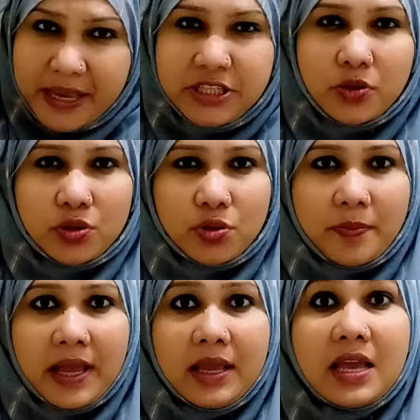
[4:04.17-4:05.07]
বেশি কষ্ট
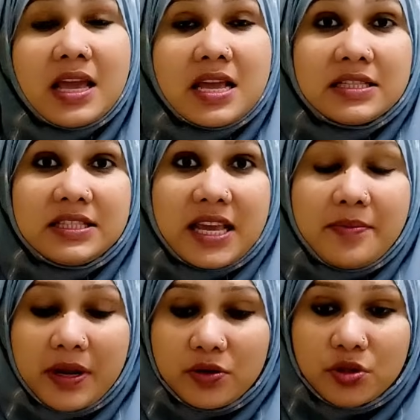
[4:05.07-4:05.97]
পায় যেই
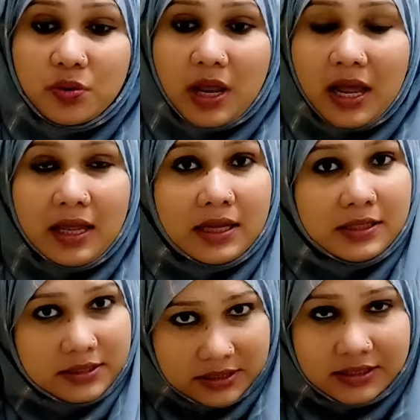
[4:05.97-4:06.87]
মানুষগুলা
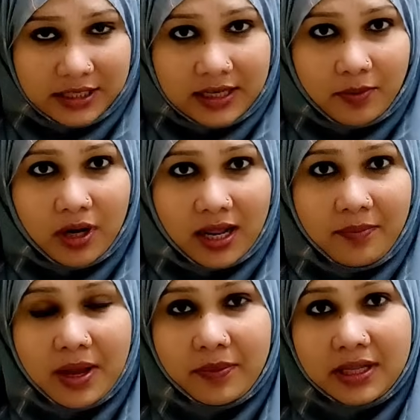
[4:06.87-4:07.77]
যেটা বললাম
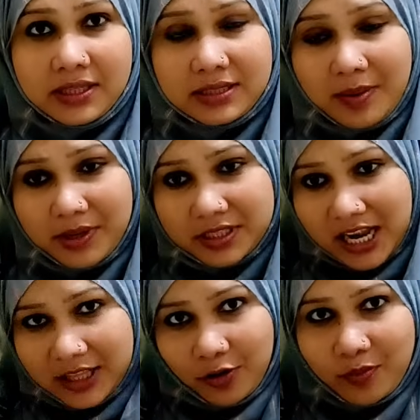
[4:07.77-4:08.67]
আমরা আমরা
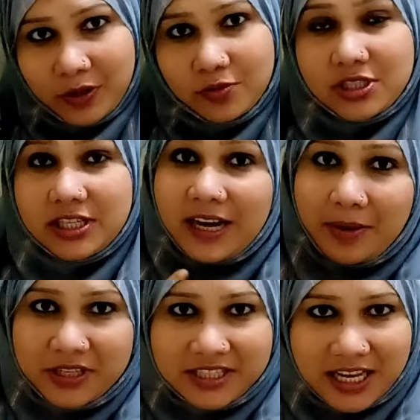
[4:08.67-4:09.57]
সাধারণ মানুষ
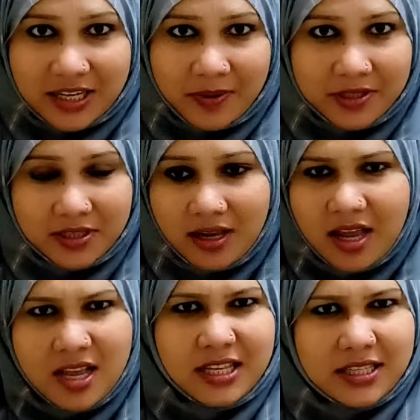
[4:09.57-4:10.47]
গ্রামের চাষাবাস
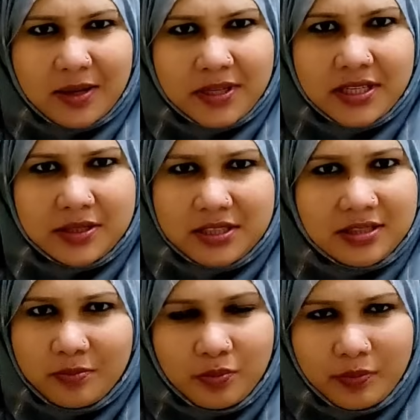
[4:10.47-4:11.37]
চাষাবাসের
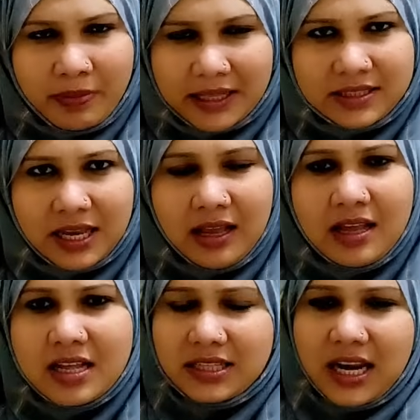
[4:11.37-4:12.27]
বাচ্চা
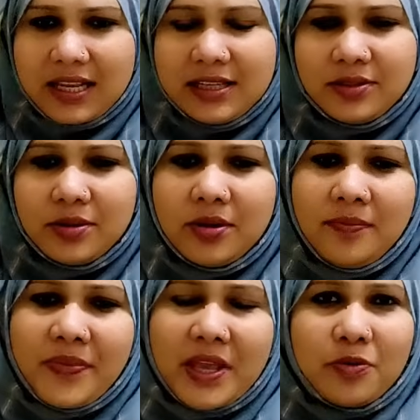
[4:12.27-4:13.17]
তারা কিন্তু
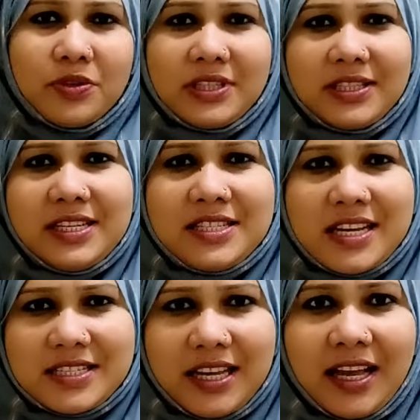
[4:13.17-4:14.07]
ওই যে দিন
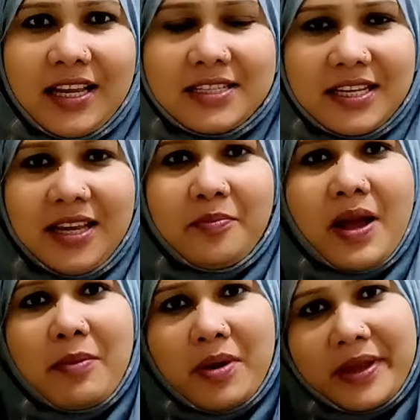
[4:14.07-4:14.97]
শেষে এসে মা
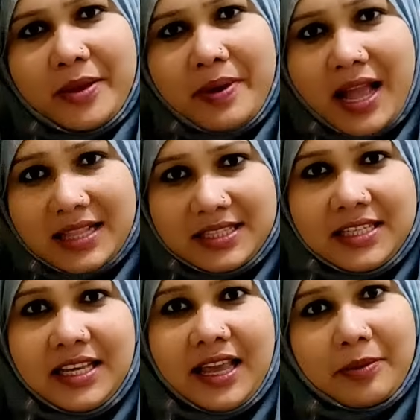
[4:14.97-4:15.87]
বাবাকে কাছে
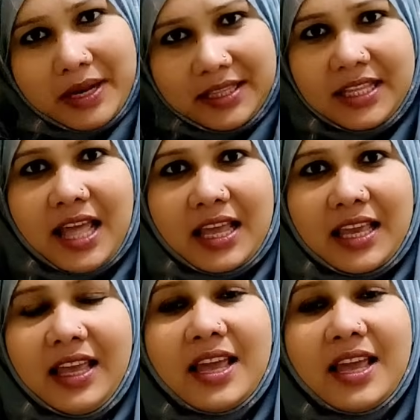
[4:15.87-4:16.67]
নিয়ে এক বাড়িতেই থাকে